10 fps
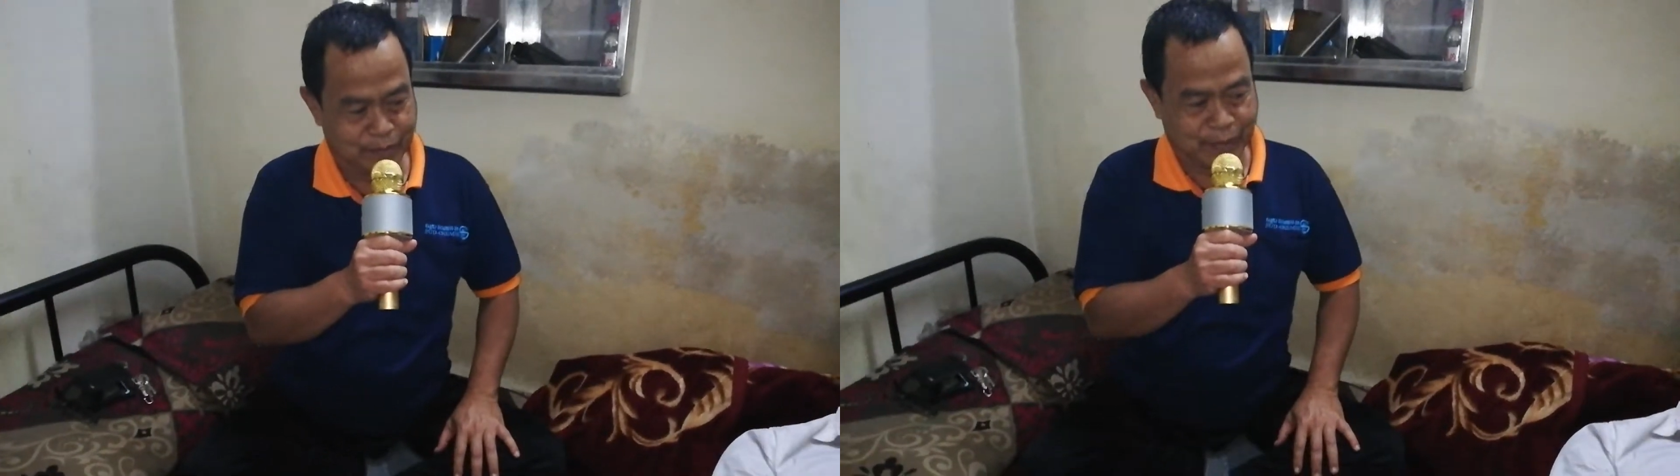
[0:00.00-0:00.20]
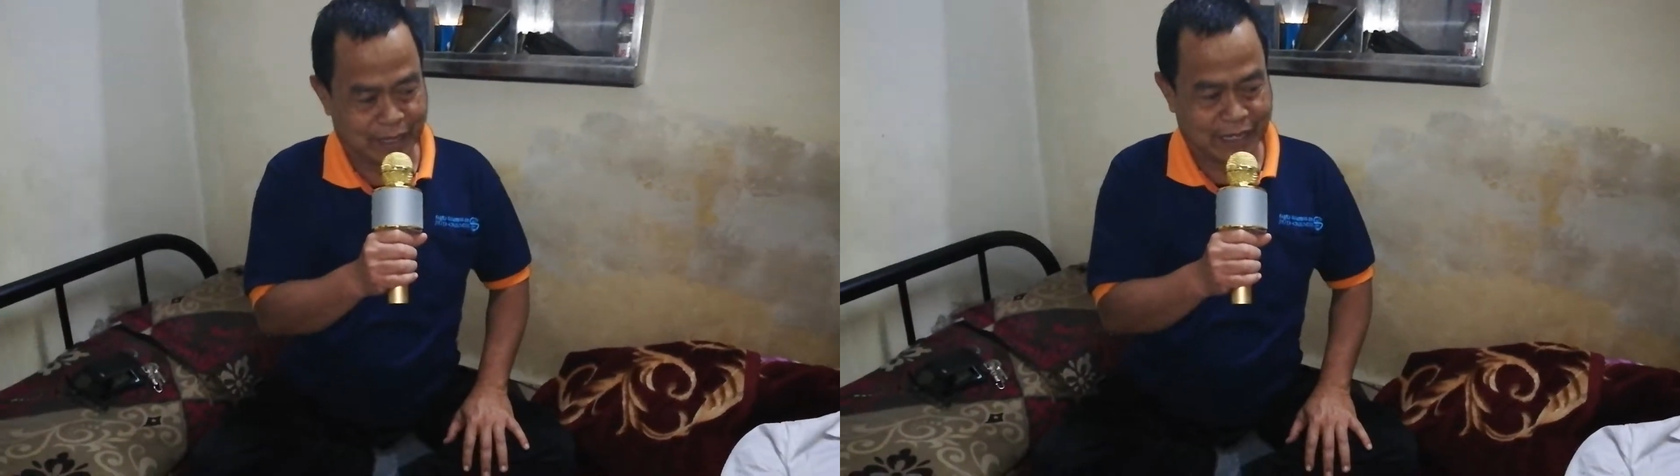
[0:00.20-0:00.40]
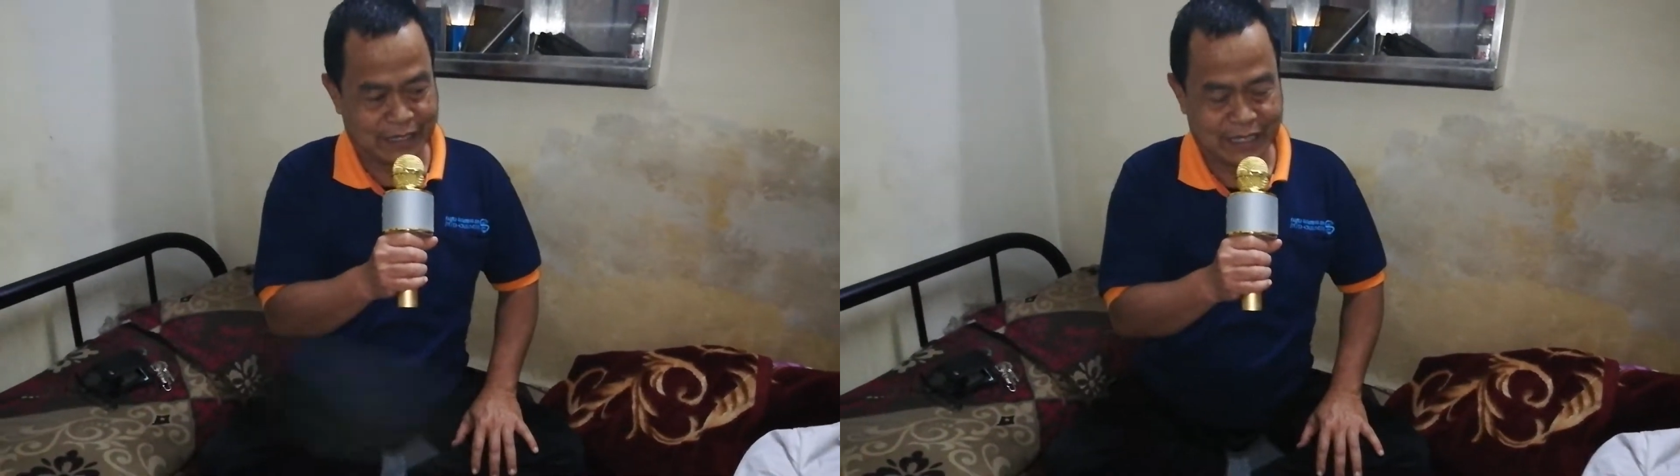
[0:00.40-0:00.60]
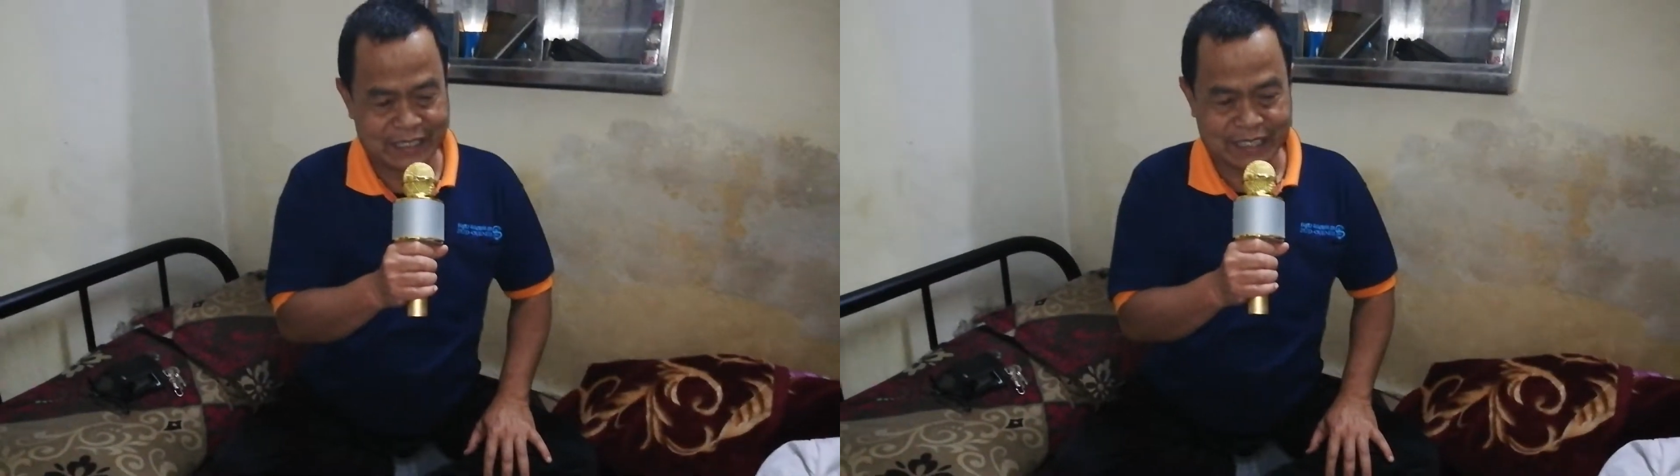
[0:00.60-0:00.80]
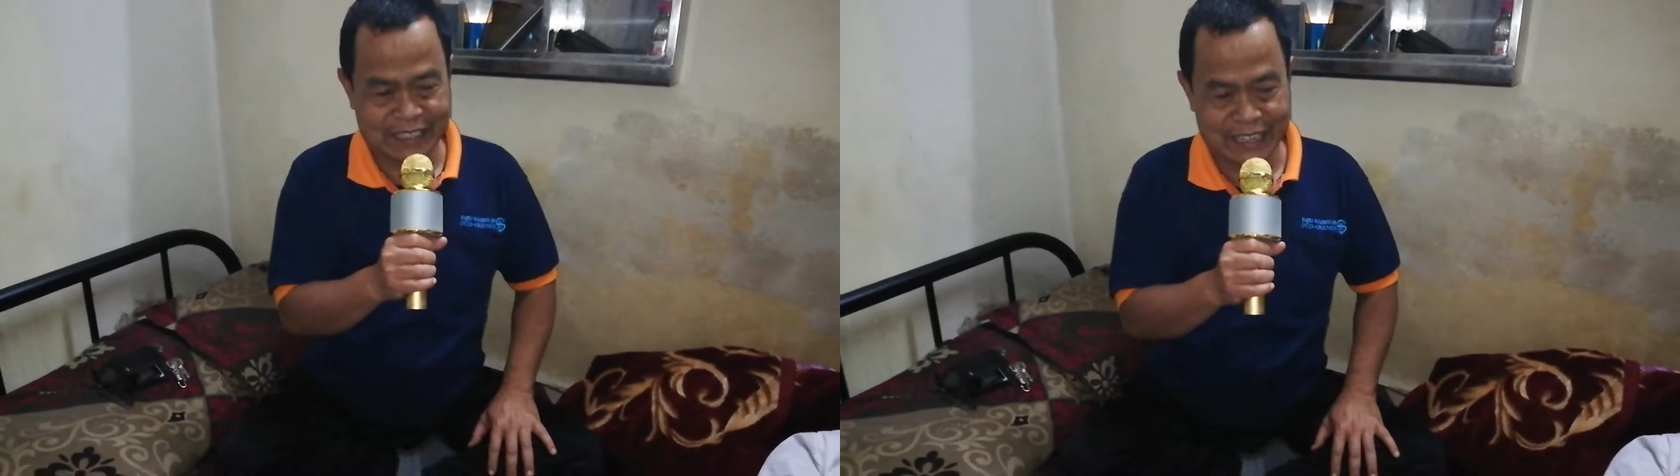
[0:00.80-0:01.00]
para hadirin
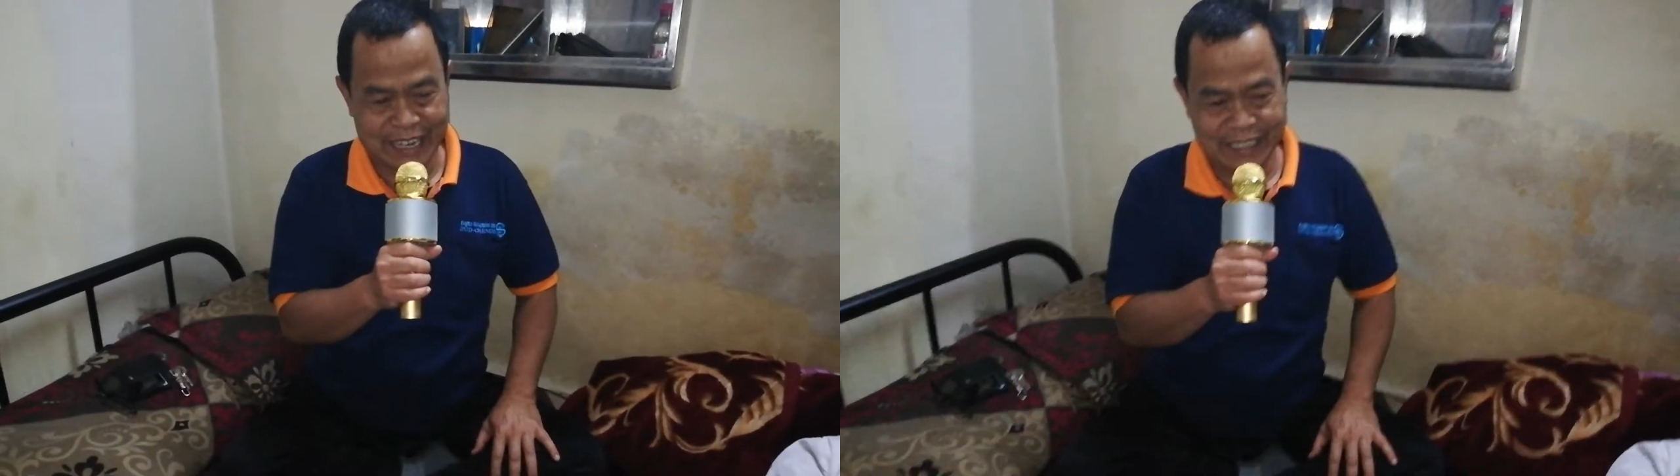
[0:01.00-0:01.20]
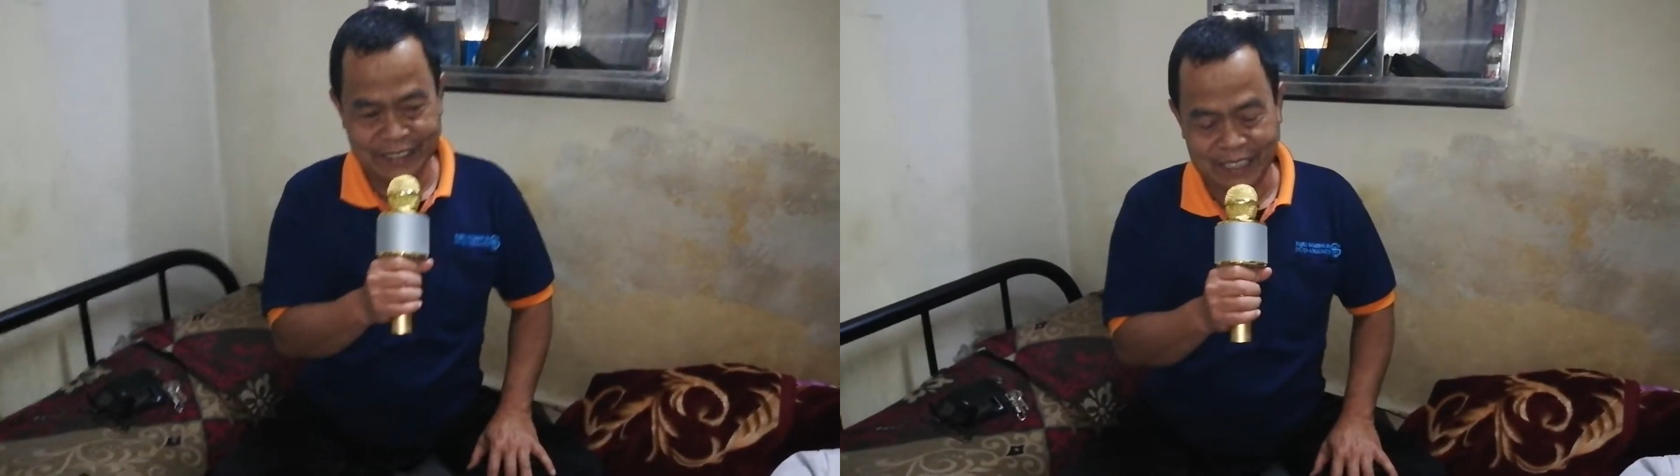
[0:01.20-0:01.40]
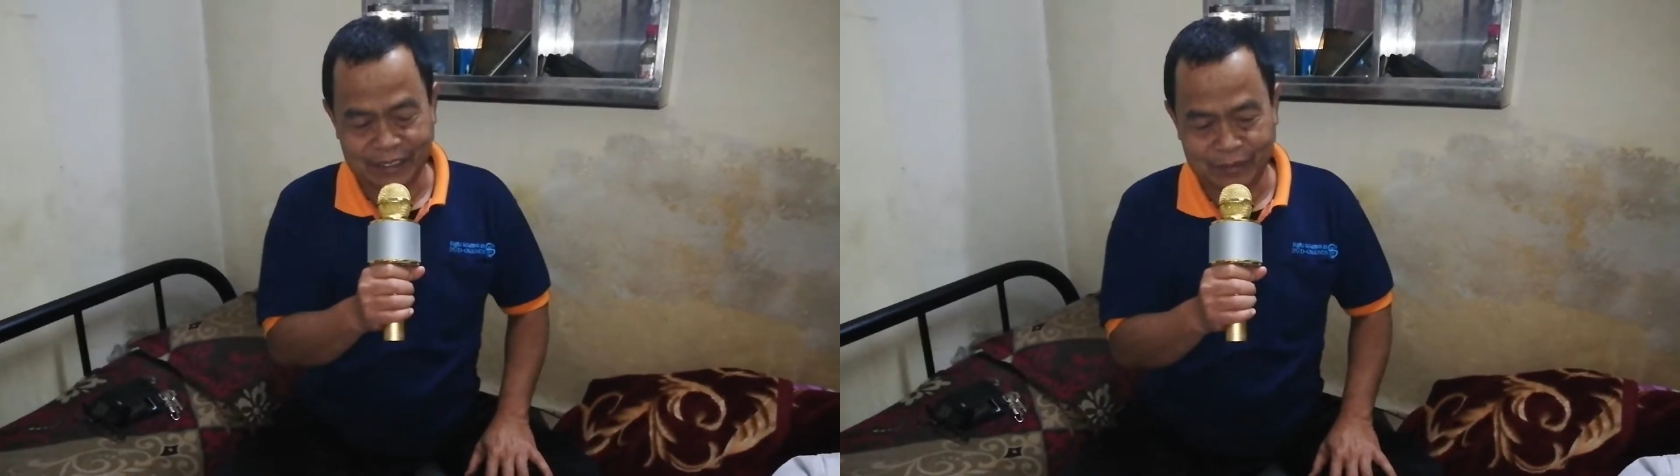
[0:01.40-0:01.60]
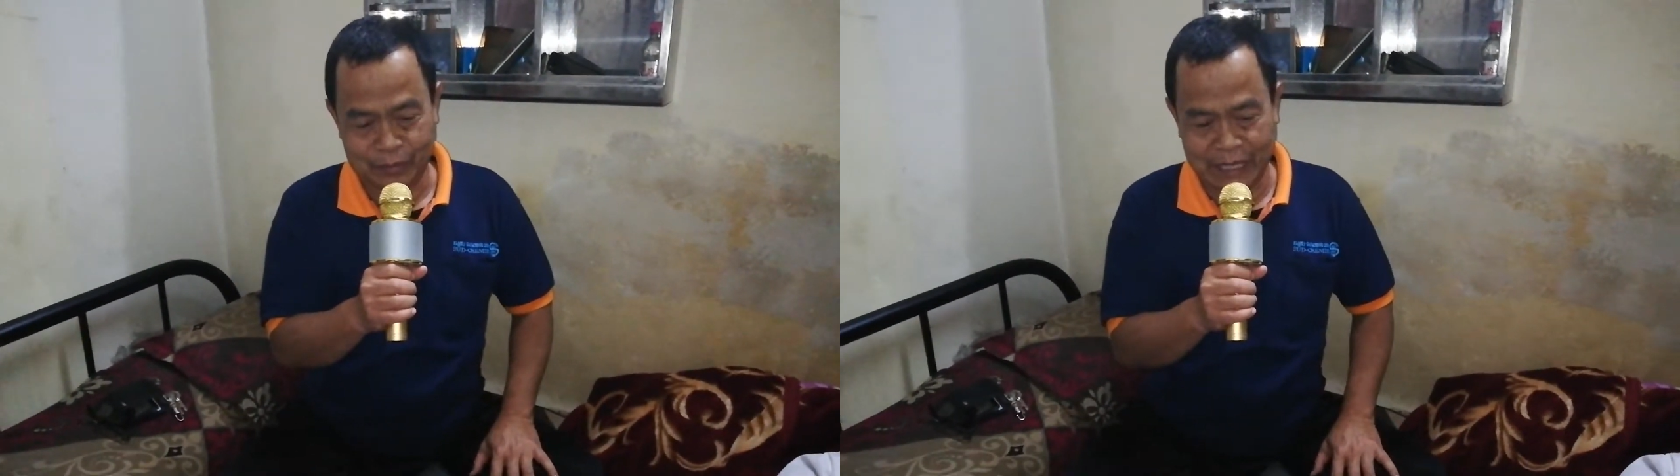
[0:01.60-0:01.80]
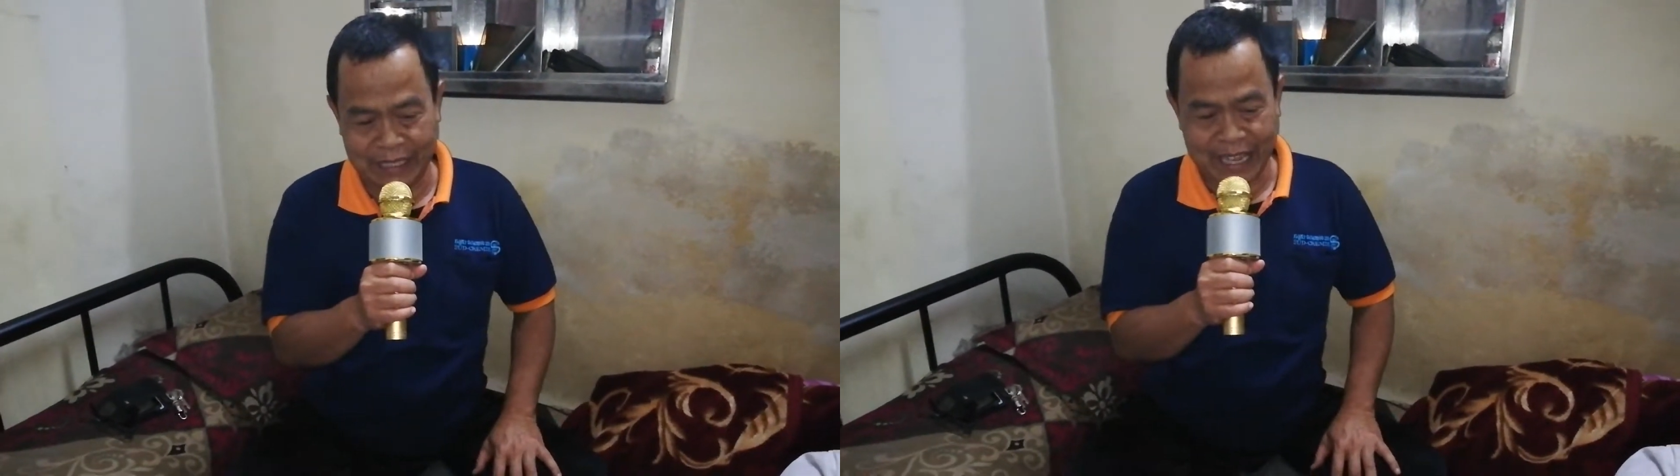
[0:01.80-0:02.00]
sekalian yang
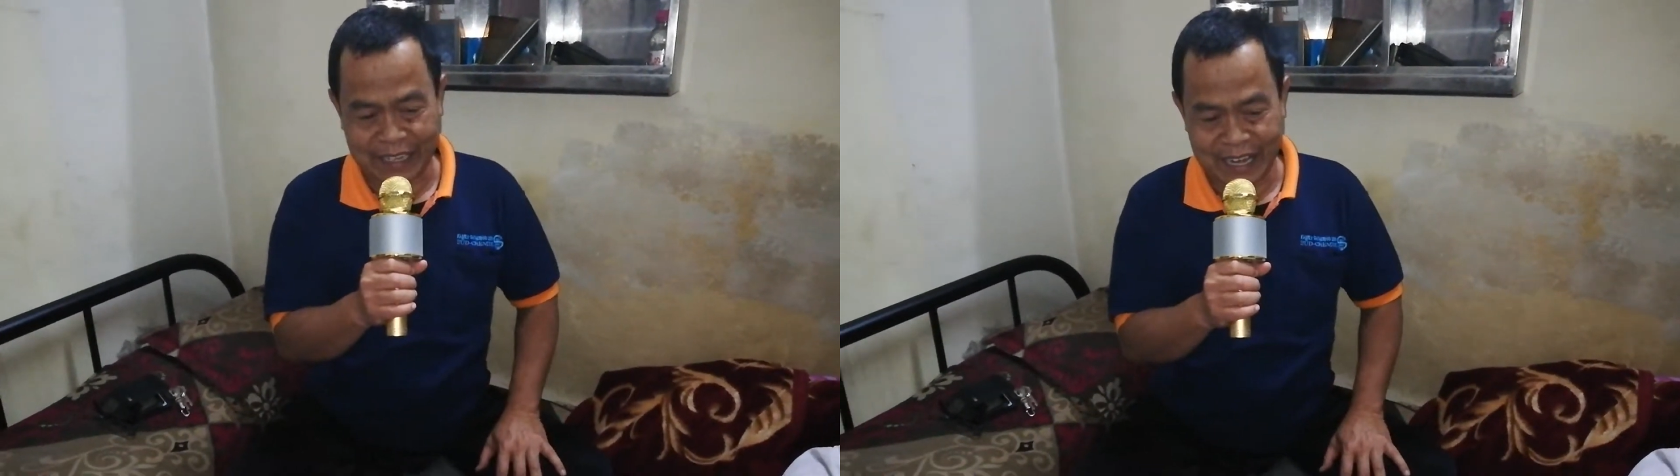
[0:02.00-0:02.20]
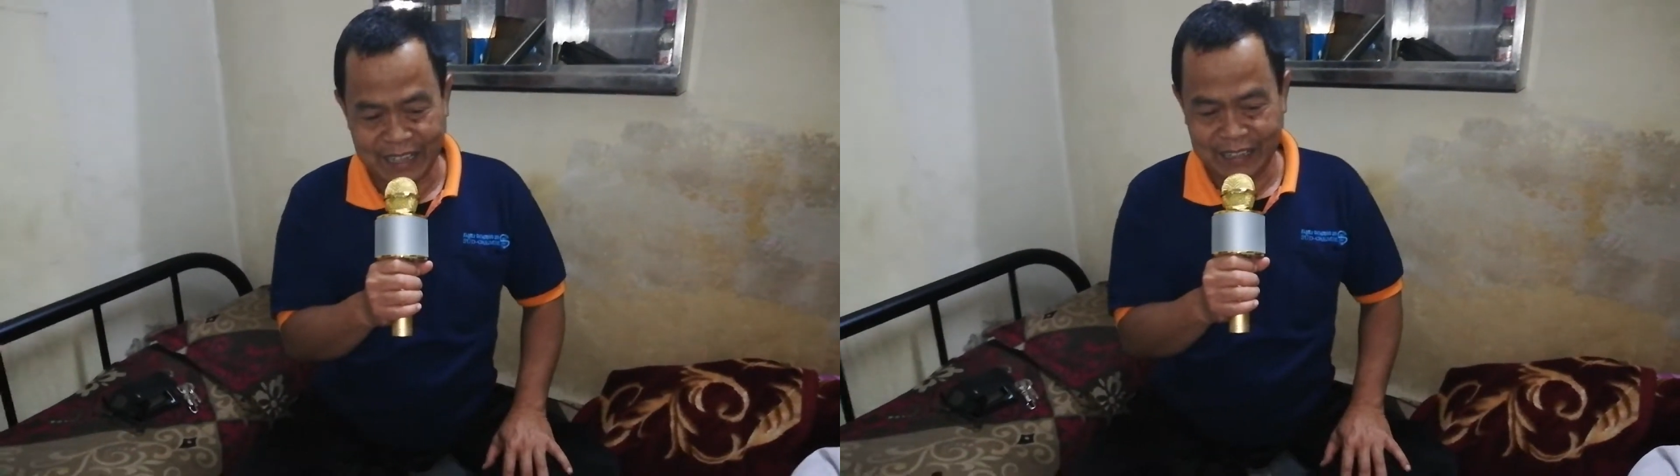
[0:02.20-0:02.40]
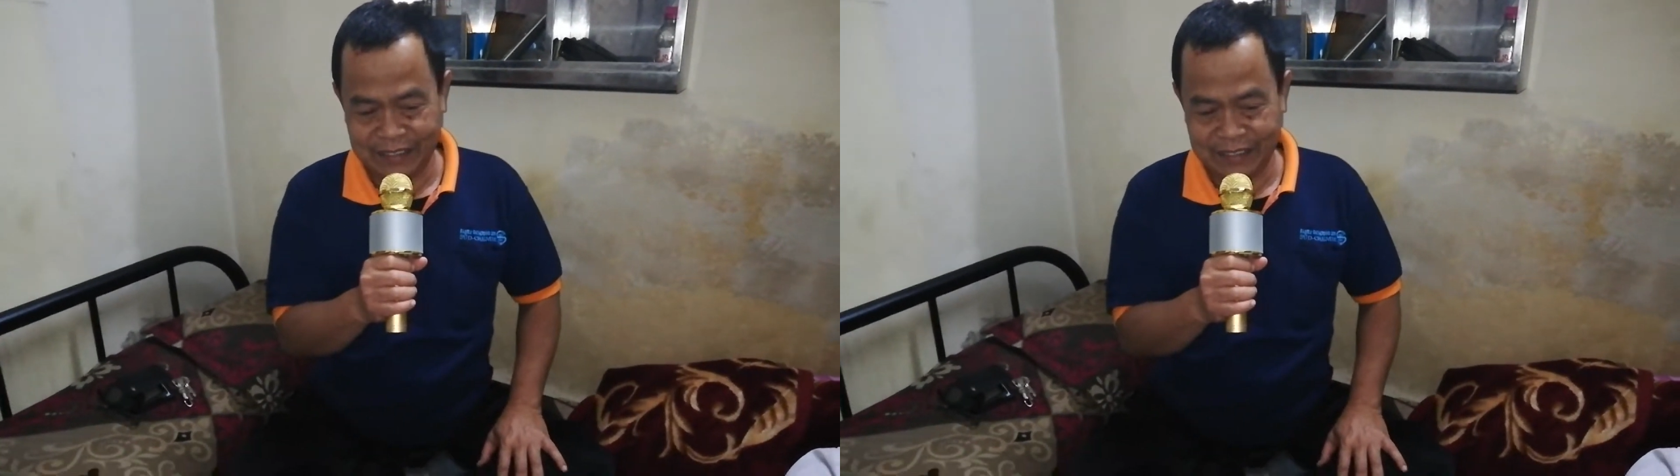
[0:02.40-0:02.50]
mendengarkan